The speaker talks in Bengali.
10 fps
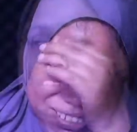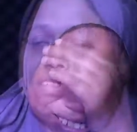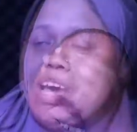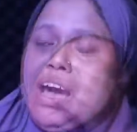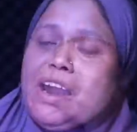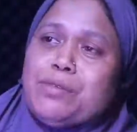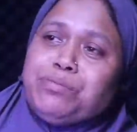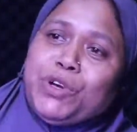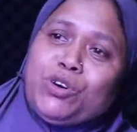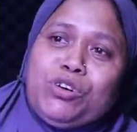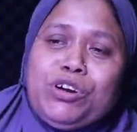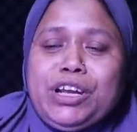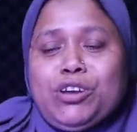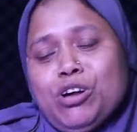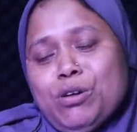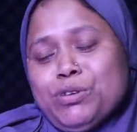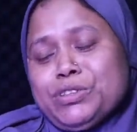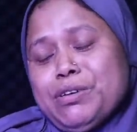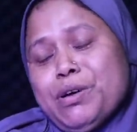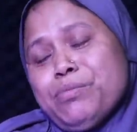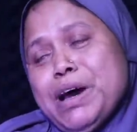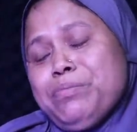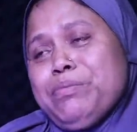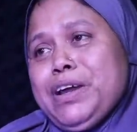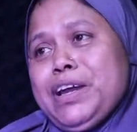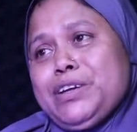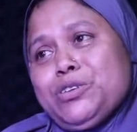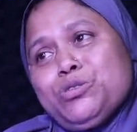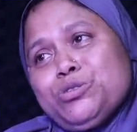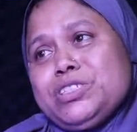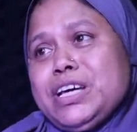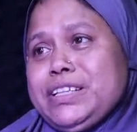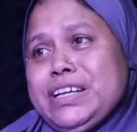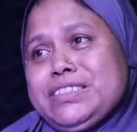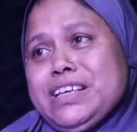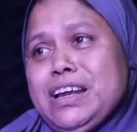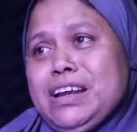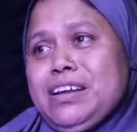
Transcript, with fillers: স্যার আপনাকে অনেক ক্ষমতা আমার বাপ মায়ের একটু খুঁজা দেন স্যার